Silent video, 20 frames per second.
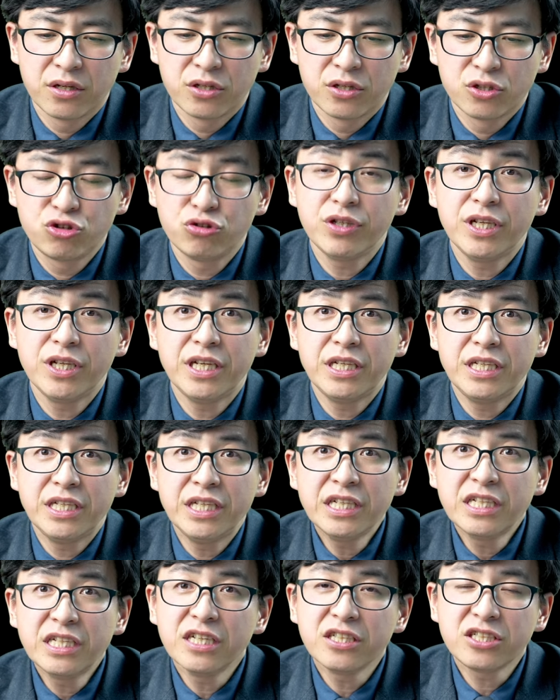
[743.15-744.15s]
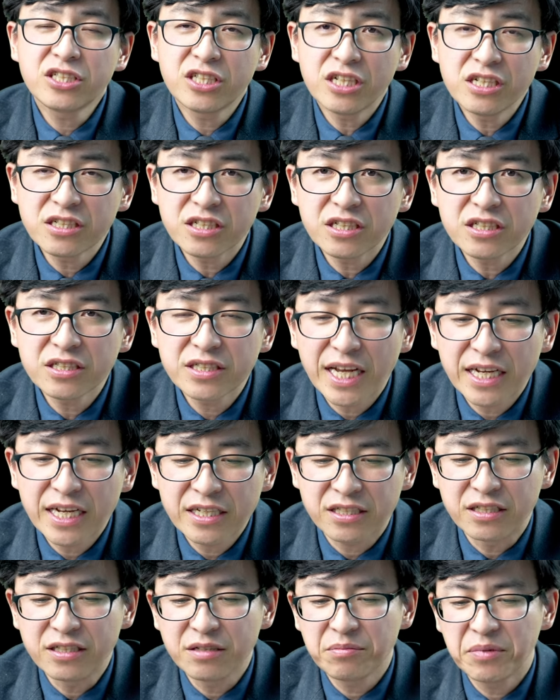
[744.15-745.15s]
所以，一个真正在
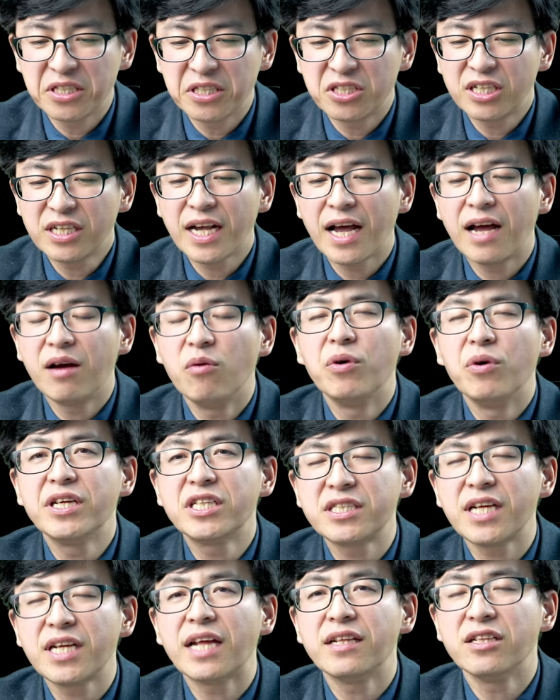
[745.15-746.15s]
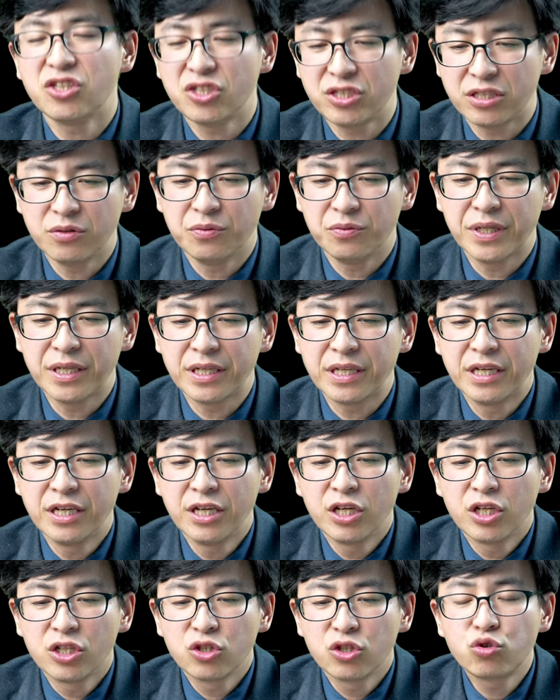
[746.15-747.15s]
神的面前看为善的行为，
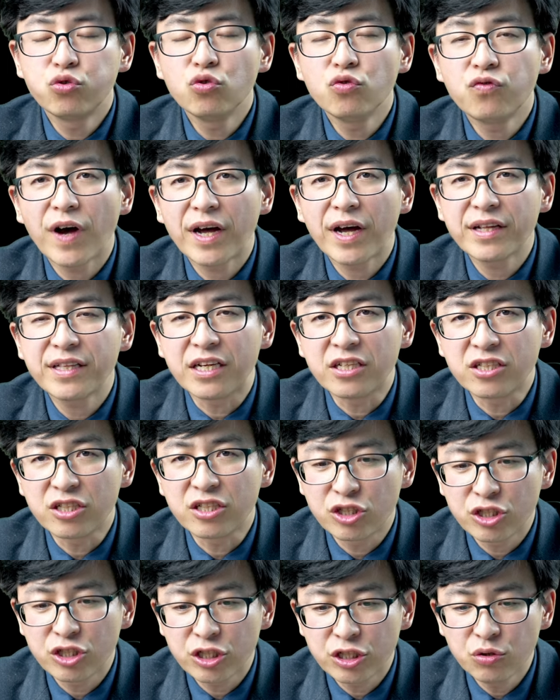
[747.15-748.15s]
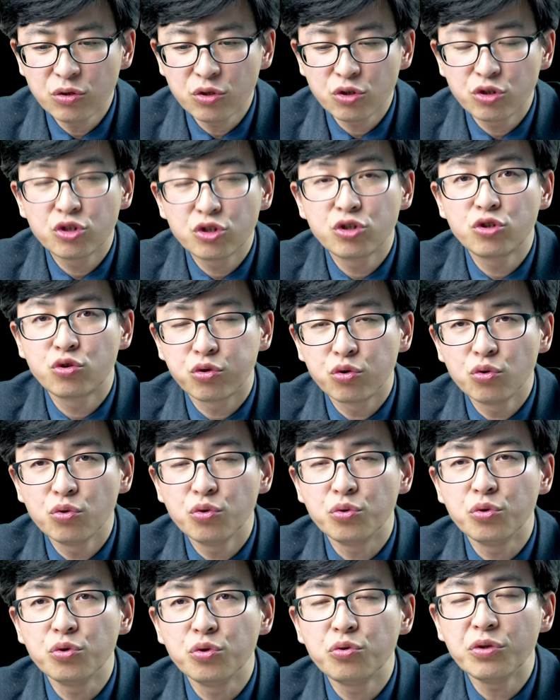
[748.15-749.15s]
出发点是
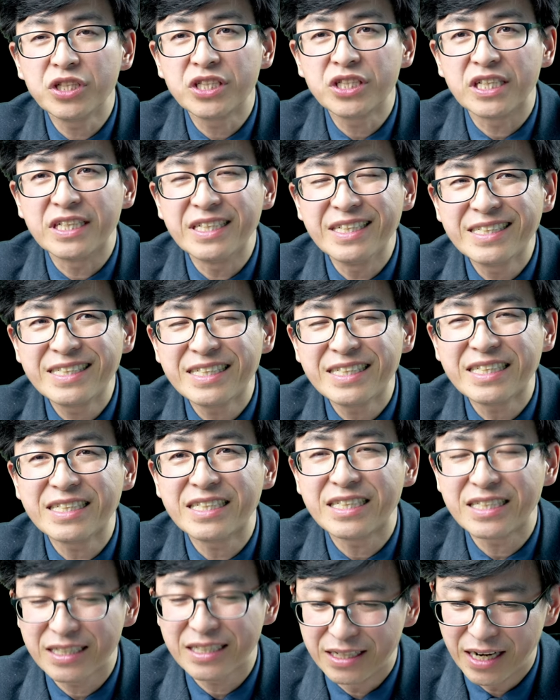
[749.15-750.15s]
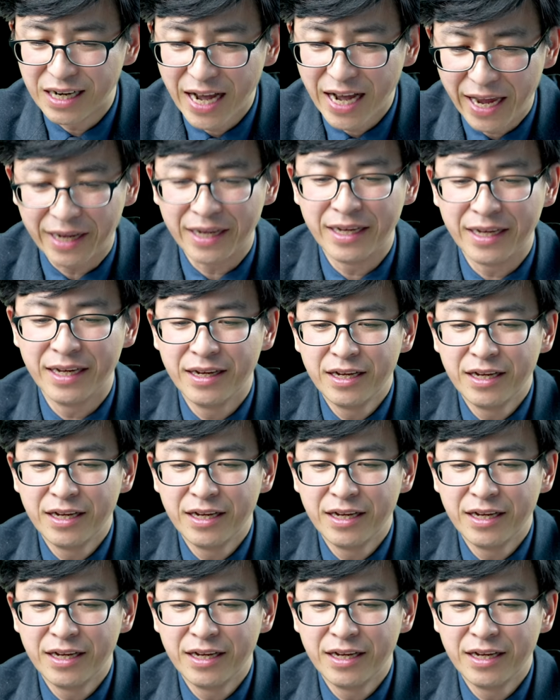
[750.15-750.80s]
出于对神的信心和爱，